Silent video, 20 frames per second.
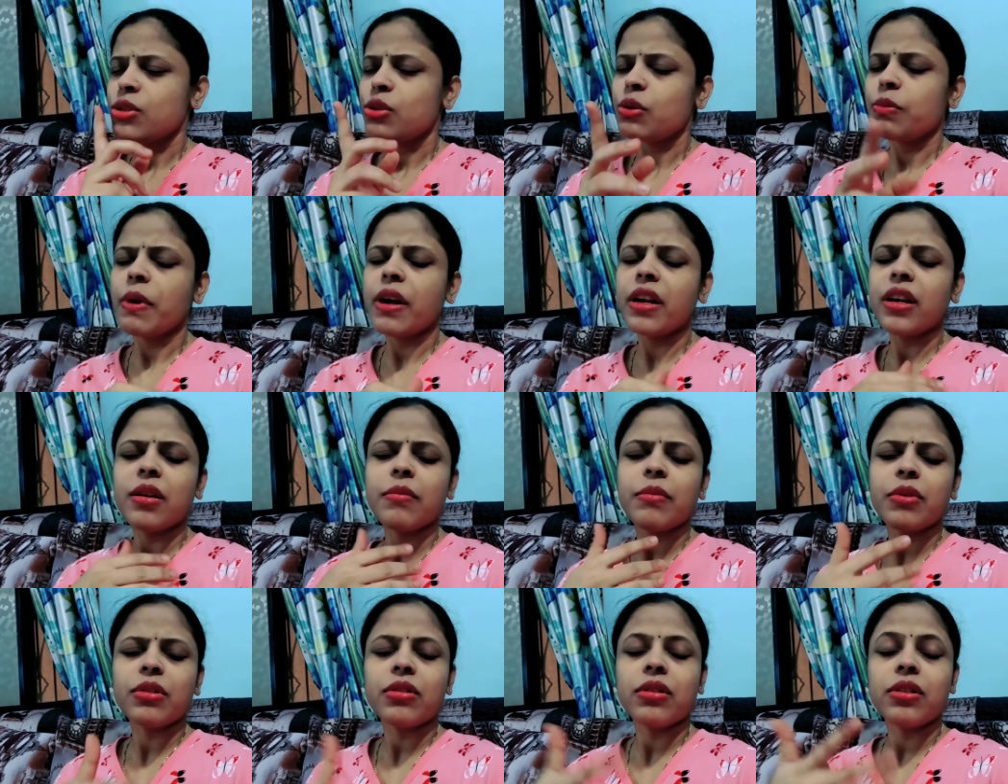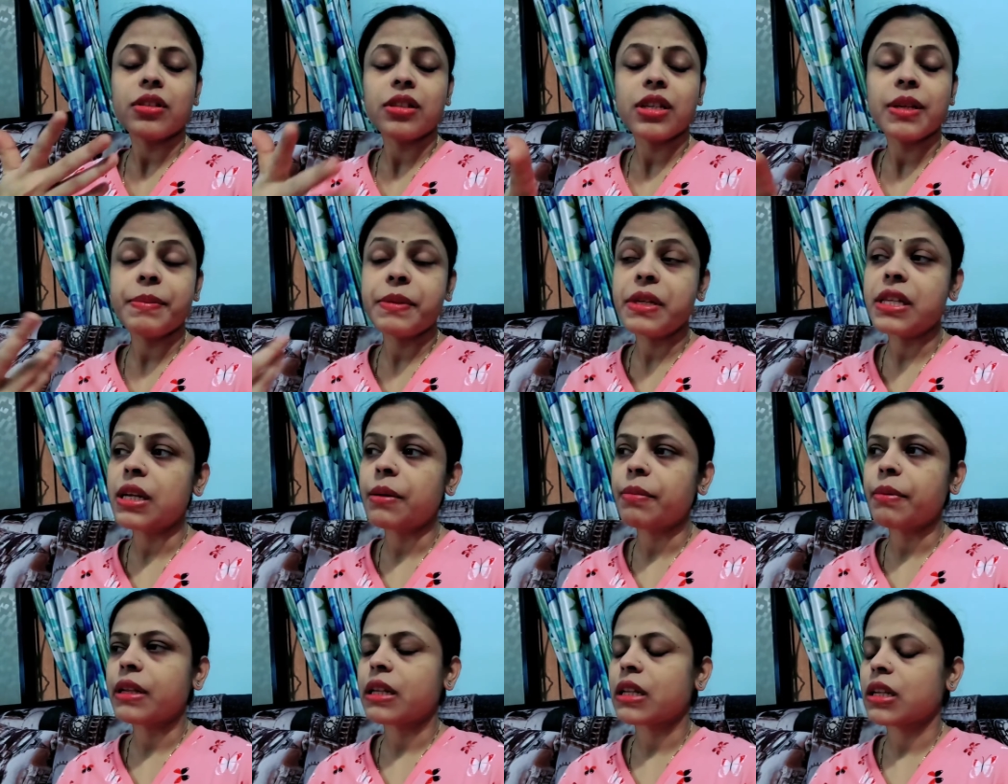सुबह ना बहुत अजीब सी
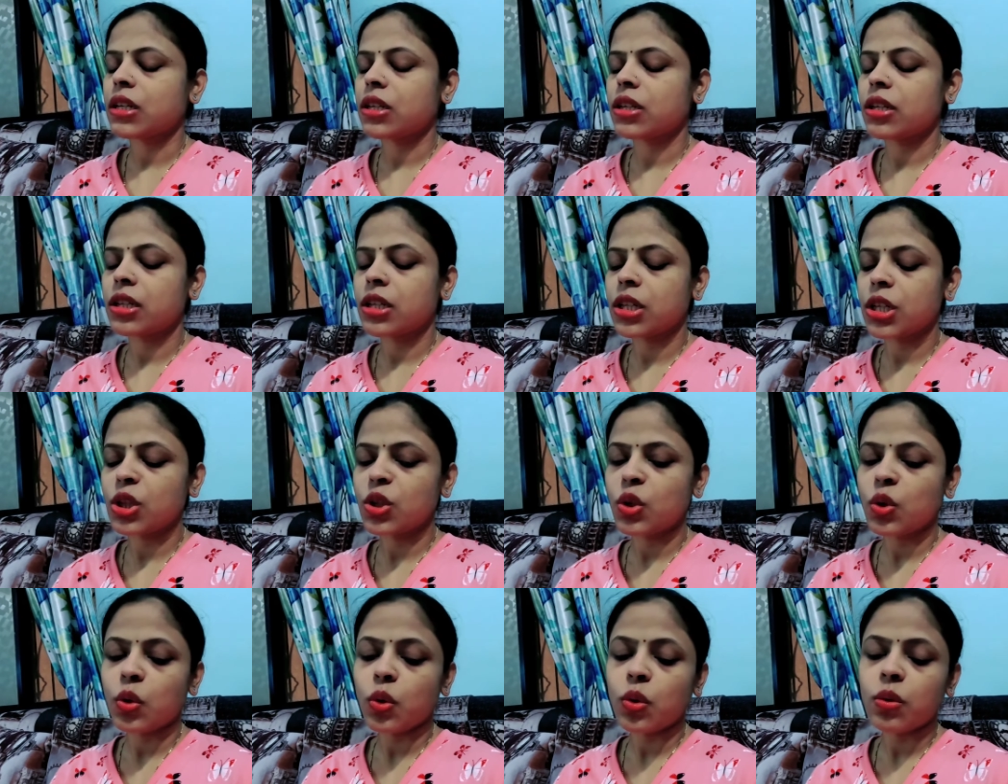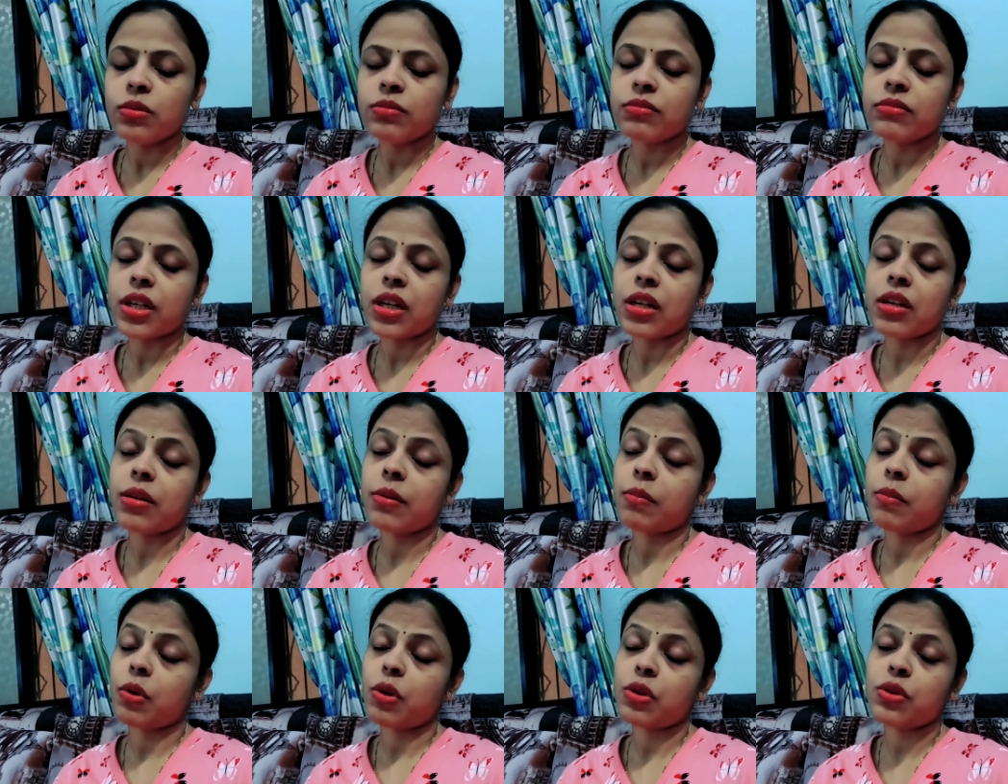तबीयत लग रही थी तो
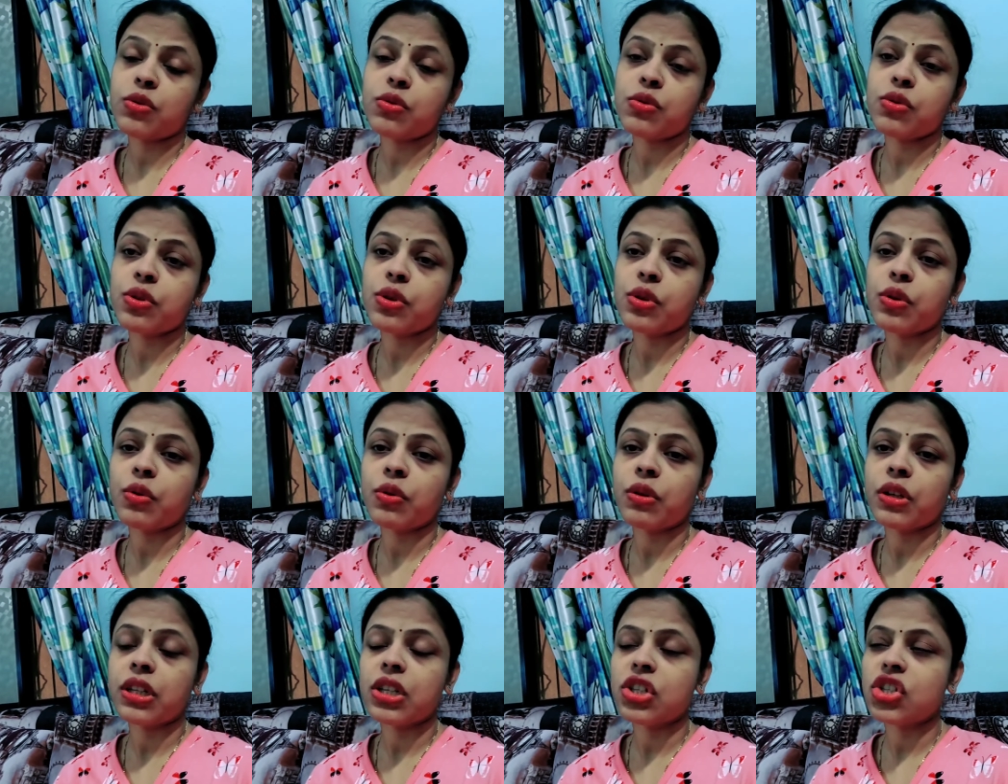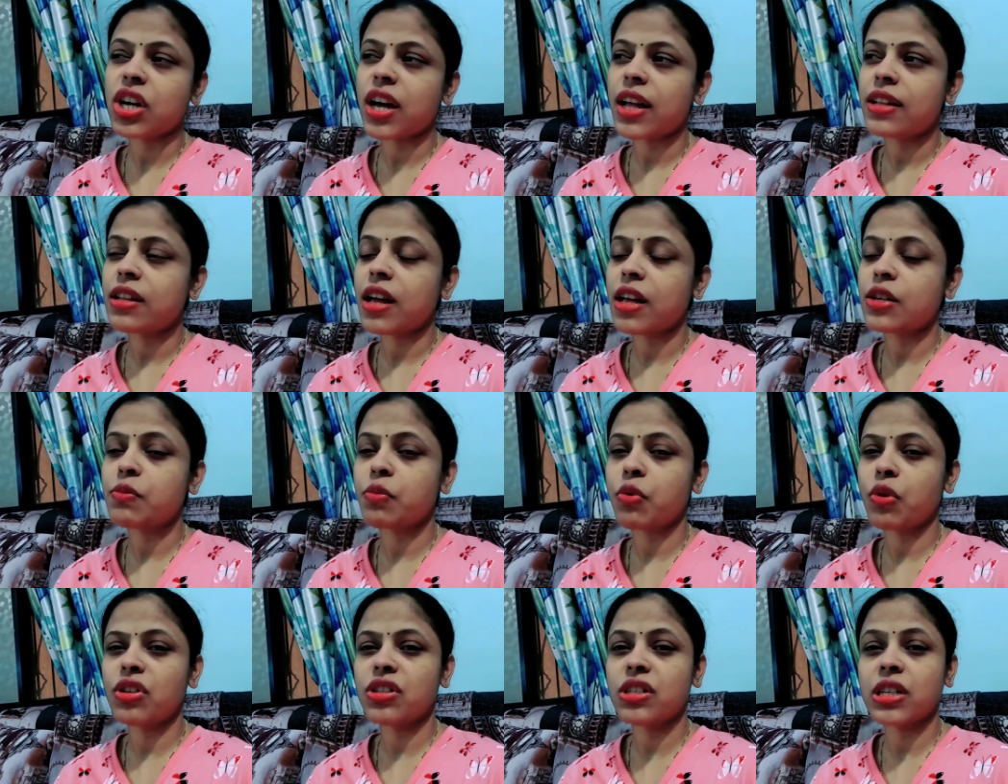बहुत सुस्ती हो रही थी शायद आज
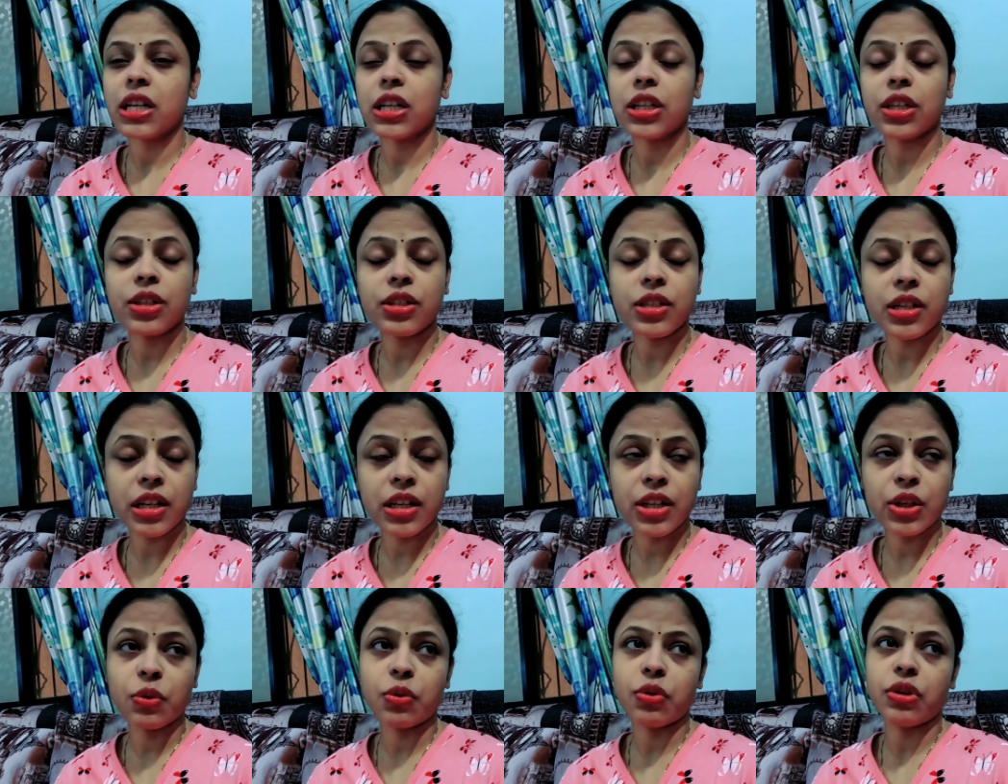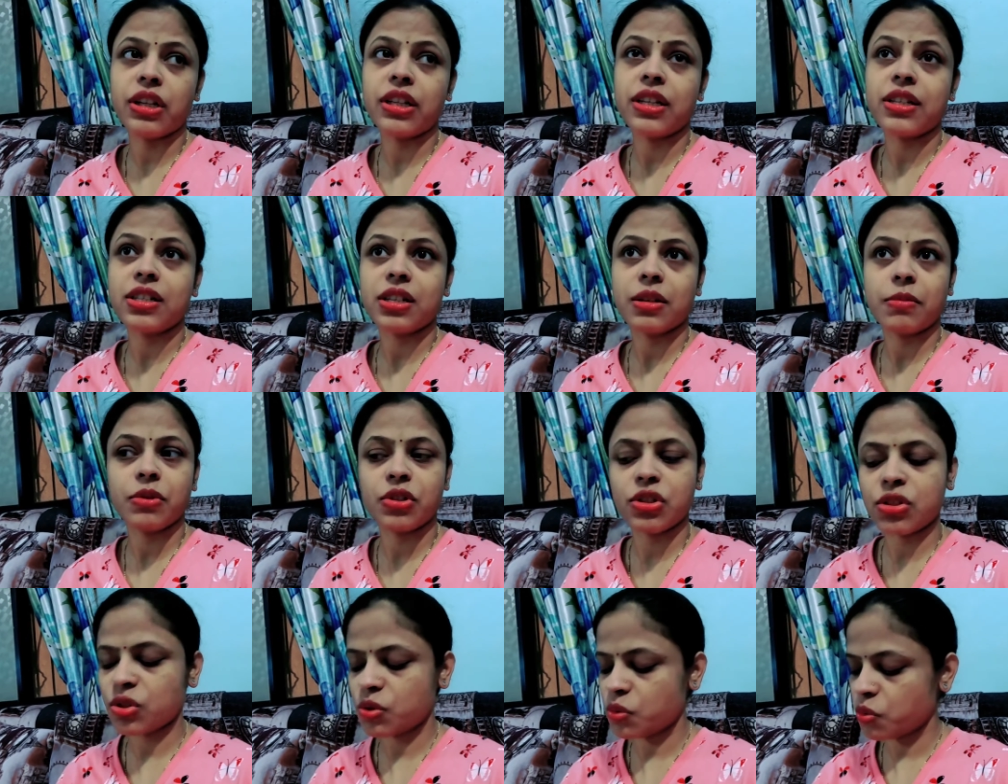बहुत जल्दी जल्दी उठ गई थी छः
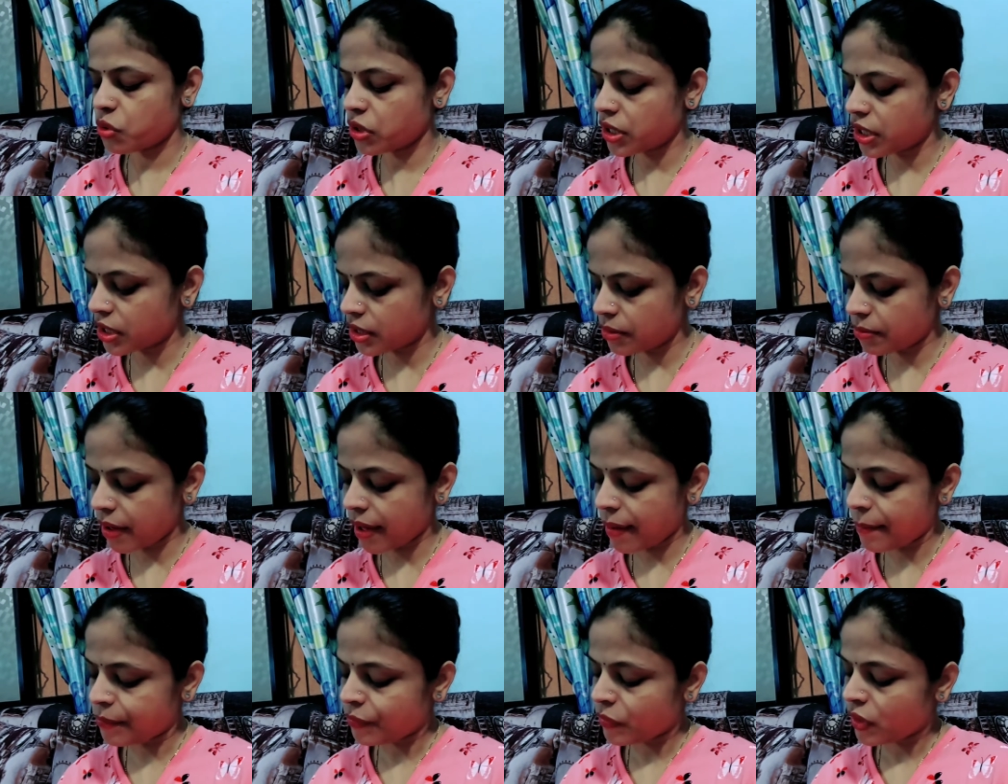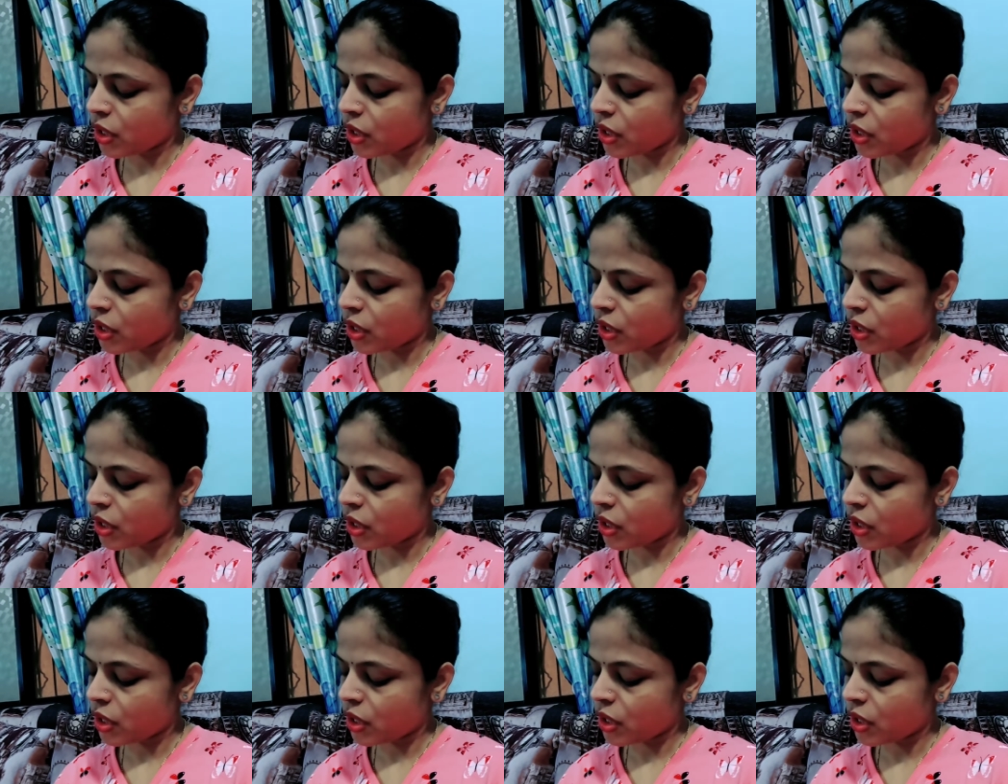बजे से उठ गई थी मैं